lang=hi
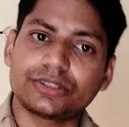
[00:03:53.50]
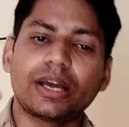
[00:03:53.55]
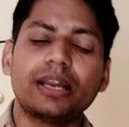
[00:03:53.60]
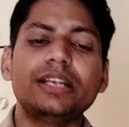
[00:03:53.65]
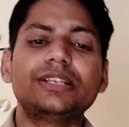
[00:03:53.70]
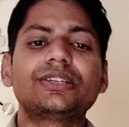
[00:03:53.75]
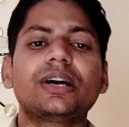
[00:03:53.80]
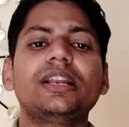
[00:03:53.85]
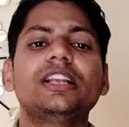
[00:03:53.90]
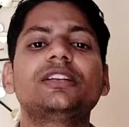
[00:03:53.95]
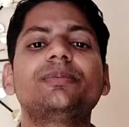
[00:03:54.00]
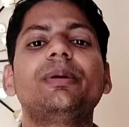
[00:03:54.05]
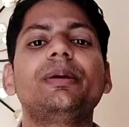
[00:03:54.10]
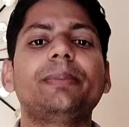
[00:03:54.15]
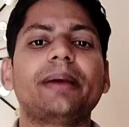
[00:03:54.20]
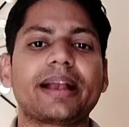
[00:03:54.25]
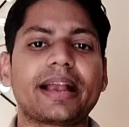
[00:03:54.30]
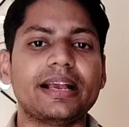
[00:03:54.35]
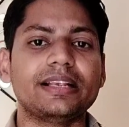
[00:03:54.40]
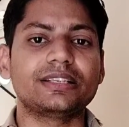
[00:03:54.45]
चालीस चालीस
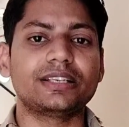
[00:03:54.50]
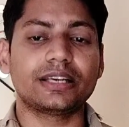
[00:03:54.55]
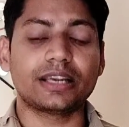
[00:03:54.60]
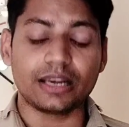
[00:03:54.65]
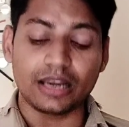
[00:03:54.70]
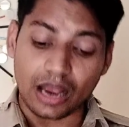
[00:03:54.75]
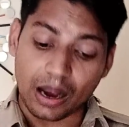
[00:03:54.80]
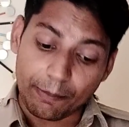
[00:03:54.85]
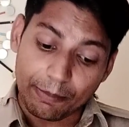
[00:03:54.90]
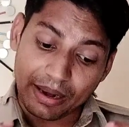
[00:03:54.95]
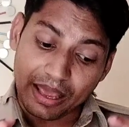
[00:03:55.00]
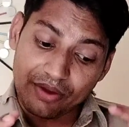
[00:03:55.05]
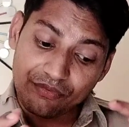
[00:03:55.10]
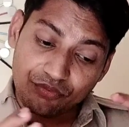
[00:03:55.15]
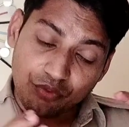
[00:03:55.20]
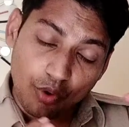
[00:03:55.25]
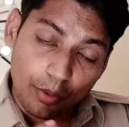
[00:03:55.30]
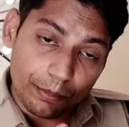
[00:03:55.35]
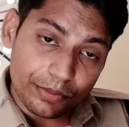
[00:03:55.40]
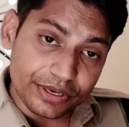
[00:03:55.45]
भी वैकेंसी के लिए अप्लाई
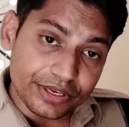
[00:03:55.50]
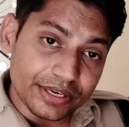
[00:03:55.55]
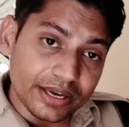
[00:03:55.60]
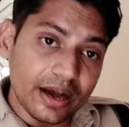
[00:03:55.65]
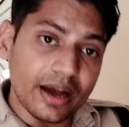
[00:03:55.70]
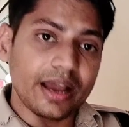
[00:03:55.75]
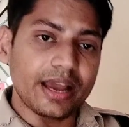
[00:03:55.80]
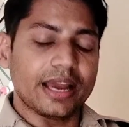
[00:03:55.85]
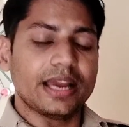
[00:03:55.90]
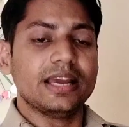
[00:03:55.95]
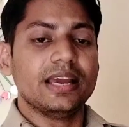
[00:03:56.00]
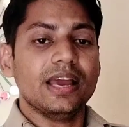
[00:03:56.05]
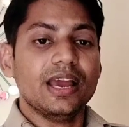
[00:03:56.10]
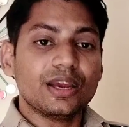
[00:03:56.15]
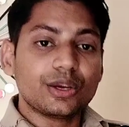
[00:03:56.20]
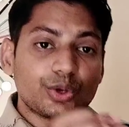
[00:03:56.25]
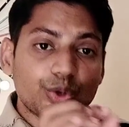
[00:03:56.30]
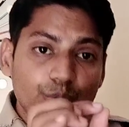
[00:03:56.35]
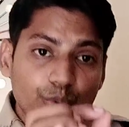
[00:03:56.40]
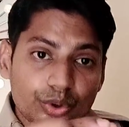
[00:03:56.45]
फॉर्म किया है
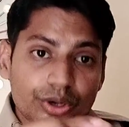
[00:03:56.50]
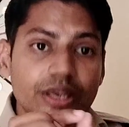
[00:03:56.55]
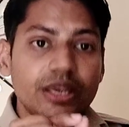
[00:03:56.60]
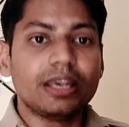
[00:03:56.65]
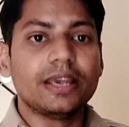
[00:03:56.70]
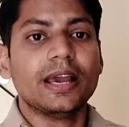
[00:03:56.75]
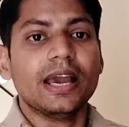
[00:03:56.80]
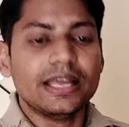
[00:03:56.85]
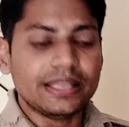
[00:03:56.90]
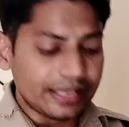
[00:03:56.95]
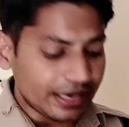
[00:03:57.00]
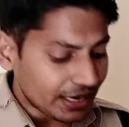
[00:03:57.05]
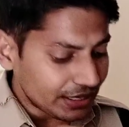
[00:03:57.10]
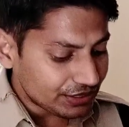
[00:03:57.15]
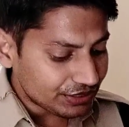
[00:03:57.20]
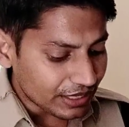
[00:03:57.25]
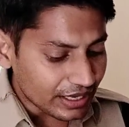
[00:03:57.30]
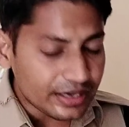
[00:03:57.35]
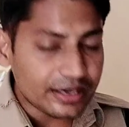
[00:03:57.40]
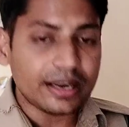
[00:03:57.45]
क्योंकि
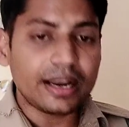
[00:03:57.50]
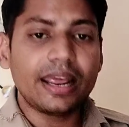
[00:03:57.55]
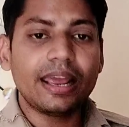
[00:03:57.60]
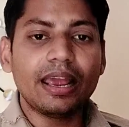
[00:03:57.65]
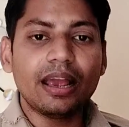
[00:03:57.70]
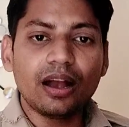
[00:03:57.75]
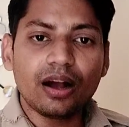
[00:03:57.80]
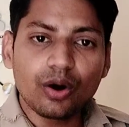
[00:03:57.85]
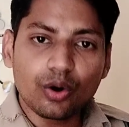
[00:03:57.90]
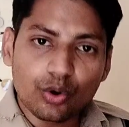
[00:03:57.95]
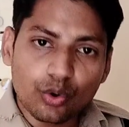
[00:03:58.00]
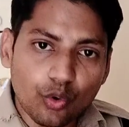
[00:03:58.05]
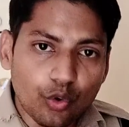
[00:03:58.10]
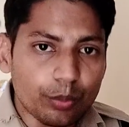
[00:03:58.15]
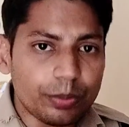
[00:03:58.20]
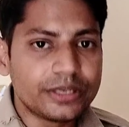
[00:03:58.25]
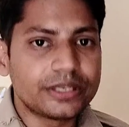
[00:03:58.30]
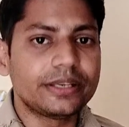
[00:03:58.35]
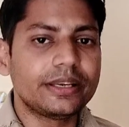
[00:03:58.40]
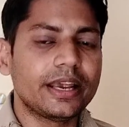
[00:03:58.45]
देखिए जर्नल हैं और
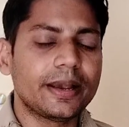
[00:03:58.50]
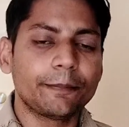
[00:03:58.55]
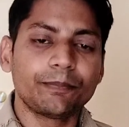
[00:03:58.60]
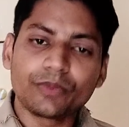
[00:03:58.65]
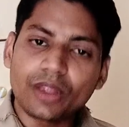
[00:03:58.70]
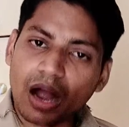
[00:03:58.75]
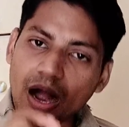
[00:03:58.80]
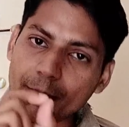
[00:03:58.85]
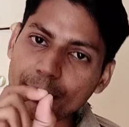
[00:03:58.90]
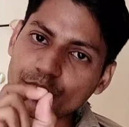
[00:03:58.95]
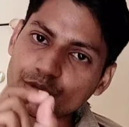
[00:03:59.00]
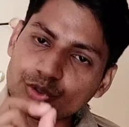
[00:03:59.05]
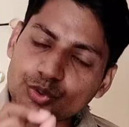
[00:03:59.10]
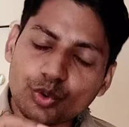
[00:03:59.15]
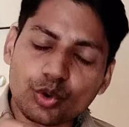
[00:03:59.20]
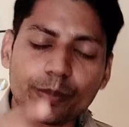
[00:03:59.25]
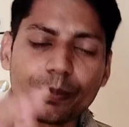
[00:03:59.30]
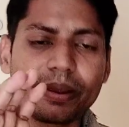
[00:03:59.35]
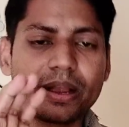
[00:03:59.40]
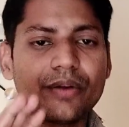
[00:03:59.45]
ओबीसी हैं आपको
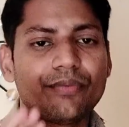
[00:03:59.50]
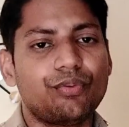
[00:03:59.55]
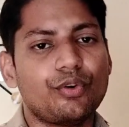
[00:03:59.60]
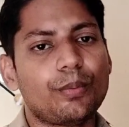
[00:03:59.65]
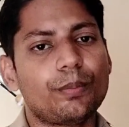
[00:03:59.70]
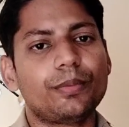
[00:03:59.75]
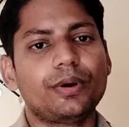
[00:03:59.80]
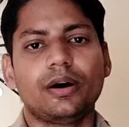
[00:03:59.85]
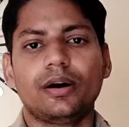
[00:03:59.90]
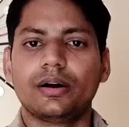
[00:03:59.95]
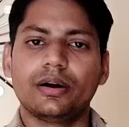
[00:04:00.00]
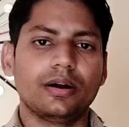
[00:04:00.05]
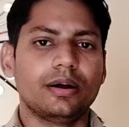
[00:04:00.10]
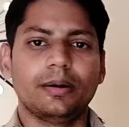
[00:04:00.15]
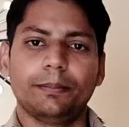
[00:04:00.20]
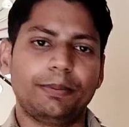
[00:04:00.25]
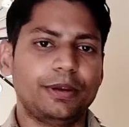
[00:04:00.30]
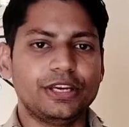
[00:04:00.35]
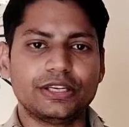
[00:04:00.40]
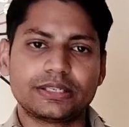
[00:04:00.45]
सौ रुपये का फॉर्म
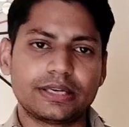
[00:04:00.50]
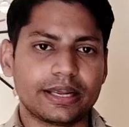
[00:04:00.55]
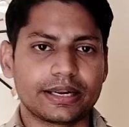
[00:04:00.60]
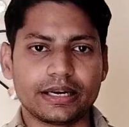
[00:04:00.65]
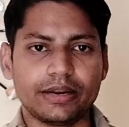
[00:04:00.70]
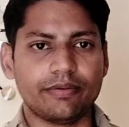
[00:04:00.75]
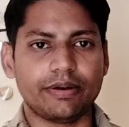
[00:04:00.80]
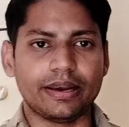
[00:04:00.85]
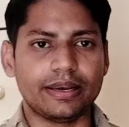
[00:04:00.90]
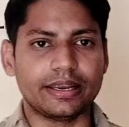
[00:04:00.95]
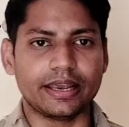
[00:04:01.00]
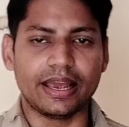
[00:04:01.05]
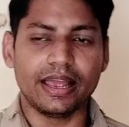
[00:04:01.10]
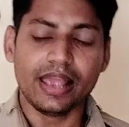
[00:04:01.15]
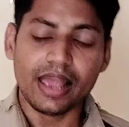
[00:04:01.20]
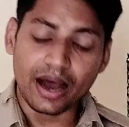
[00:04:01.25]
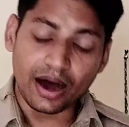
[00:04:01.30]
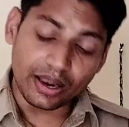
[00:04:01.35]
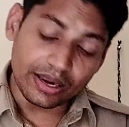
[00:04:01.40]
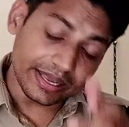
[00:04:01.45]
फीस लगने वाली
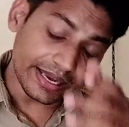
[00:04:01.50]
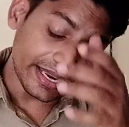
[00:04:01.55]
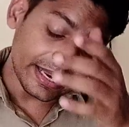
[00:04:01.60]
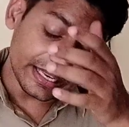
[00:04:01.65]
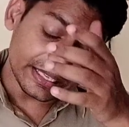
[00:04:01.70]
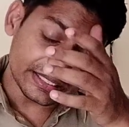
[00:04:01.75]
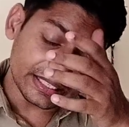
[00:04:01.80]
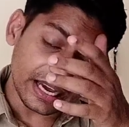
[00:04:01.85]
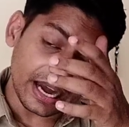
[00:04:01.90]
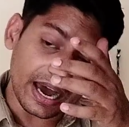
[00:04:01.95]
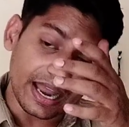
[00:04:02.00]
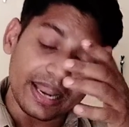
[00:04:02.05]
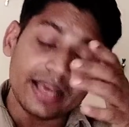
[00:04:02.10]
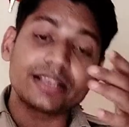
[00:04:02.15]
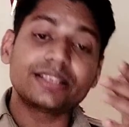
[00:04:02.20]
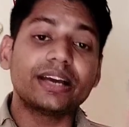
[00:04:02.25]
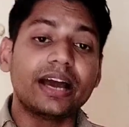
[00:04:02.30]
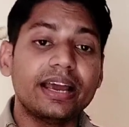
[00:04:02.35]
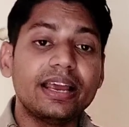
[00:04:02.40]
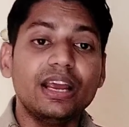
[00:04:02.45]
है और लेकिन इससे
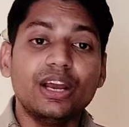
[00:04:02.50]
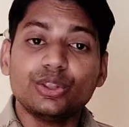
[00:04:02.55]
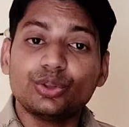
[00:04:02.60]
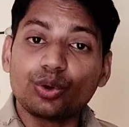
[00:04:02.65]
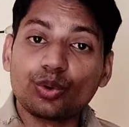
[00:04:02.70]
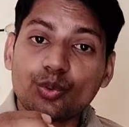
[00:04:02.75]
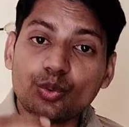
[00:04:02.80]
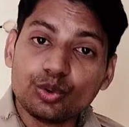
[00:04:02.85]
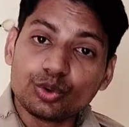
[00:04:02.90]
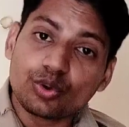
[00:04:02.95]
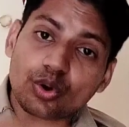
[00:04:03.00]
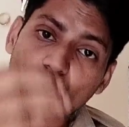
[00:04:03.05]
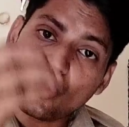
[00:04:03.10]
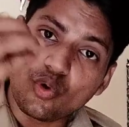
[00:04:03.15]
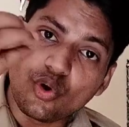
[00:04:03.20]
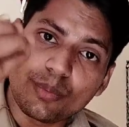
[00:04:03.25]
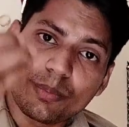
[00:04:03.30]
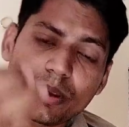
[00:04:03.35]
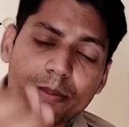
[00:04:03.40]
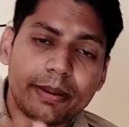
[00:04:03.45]
अलग जाएँ तो उनको
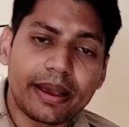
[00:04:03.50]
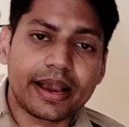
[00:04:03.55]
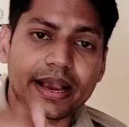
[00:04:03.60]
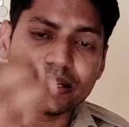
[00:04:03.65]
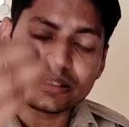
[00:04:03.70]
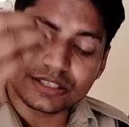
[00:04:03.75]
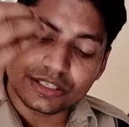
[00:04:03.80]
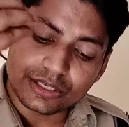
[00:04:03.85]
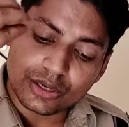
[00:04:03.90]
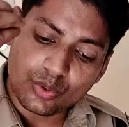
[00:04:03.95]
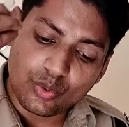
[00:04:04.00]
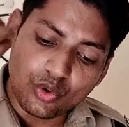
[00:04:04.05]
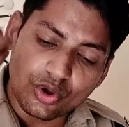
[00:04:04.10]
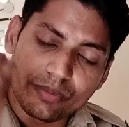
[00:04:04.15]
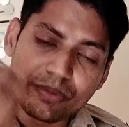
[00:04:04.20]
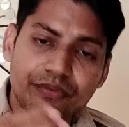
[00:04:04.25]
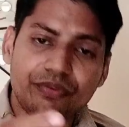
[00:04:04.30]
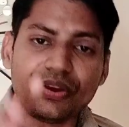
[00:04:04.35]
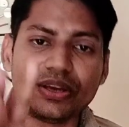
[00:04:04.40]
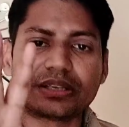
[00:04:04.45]
कोई भी वैकेंसी से
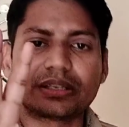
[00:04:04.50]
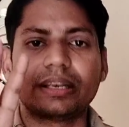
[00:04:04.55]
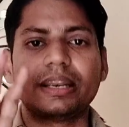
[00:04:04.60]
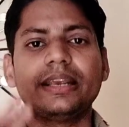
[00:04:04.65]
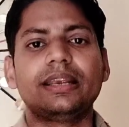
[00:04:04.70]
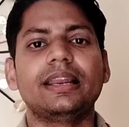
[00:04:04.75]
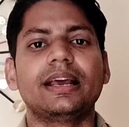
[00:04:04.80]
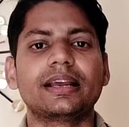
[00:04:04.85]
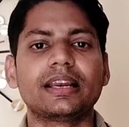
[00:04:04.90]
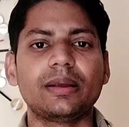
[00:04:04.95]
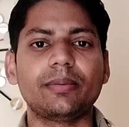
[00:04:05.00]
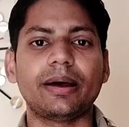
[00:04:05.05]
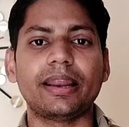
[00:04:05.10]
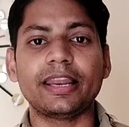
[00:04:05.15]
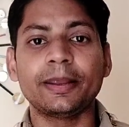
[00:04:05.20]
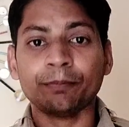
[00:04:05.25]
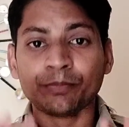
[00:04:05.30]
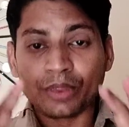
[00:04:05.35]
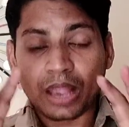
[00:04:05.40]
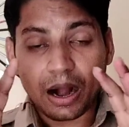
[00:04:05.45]
कोई भी फीस नहीं लगने
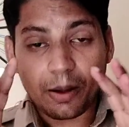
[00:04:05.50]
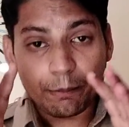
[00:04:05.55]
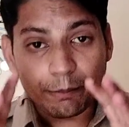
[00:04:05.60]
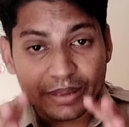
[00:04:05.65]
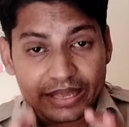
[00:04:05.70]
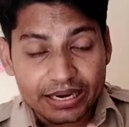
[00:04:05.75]
वाली अब